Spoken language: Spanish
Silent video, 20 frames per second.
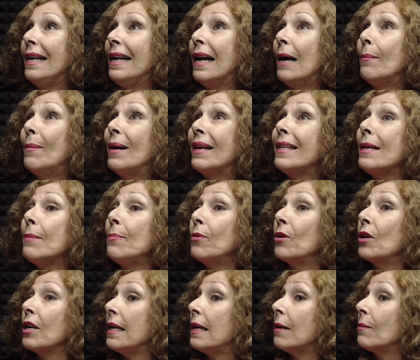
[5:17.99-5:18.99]
La maté
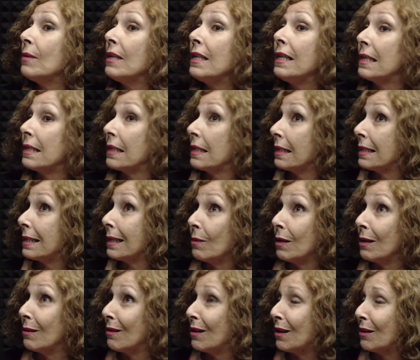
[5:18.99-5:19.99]
porque era mía, se
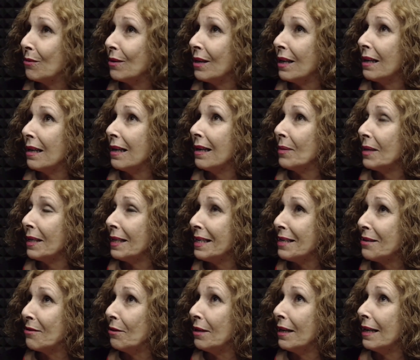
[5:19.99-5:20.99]
llamaba una
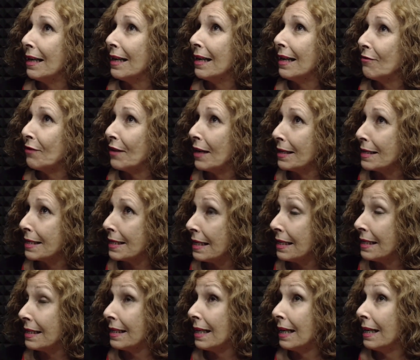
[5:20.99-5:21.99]
película
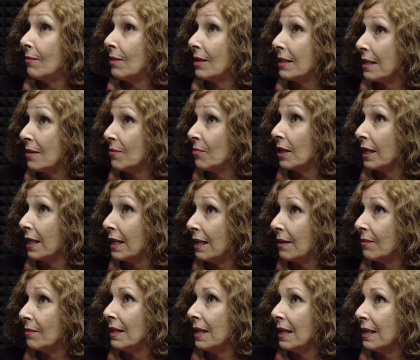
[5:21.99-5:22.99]
francesa, La maté porque
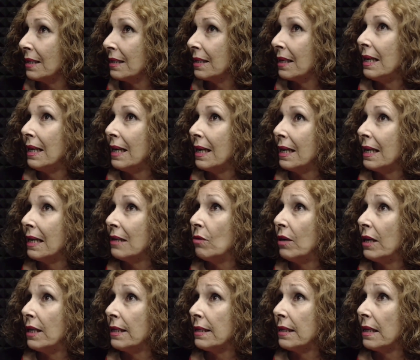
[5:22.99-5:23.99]
era mía. Esa es la
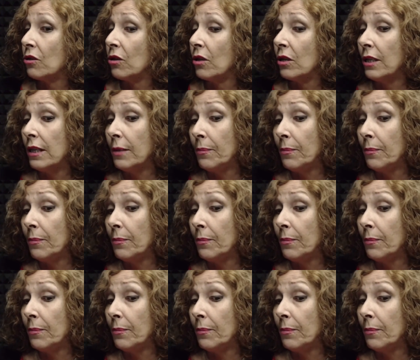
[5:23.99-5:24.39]
naturalización.